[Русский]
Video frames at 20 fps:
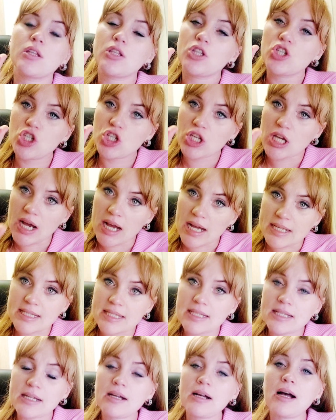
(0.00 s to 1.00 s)

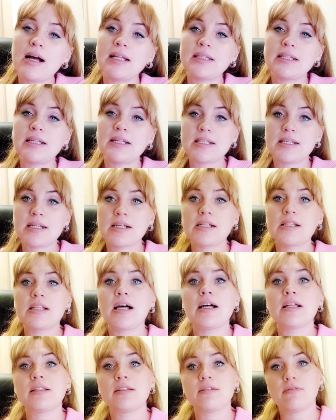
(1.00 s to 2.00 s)
часто она
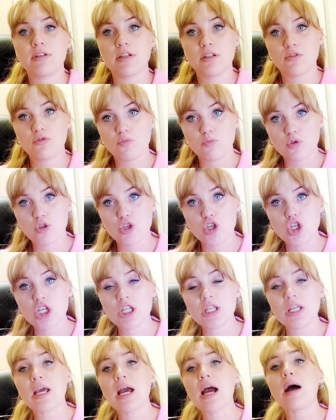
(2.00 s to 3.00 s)
закладывает в
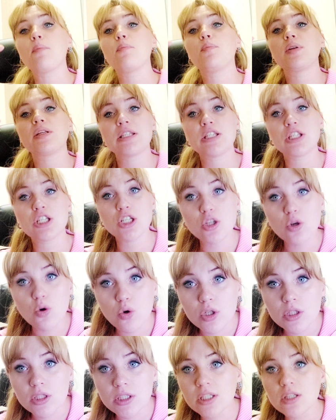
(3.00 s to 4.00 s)
мужчине
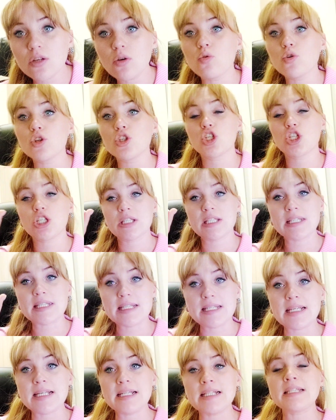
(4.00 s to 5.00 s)
определенный, очень
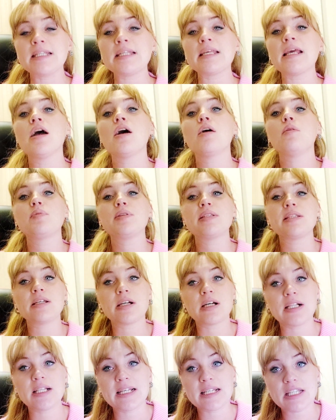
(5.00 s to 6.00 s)
сильный
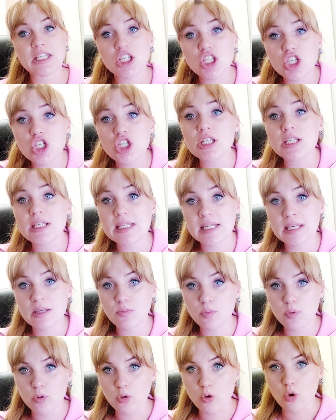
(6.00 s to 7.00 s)

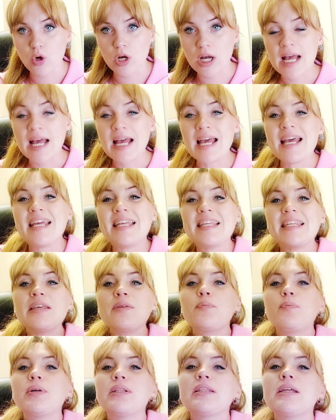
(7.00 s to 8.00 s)
психологический блок.
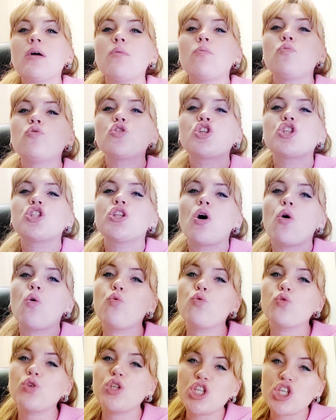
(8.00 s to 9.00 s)
Не потому, что
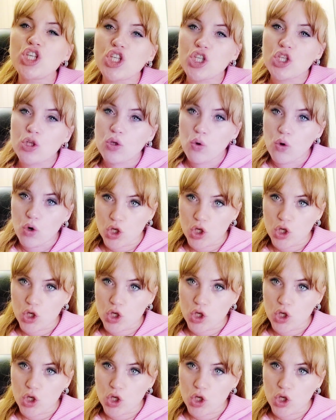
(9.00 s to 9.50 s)
у нее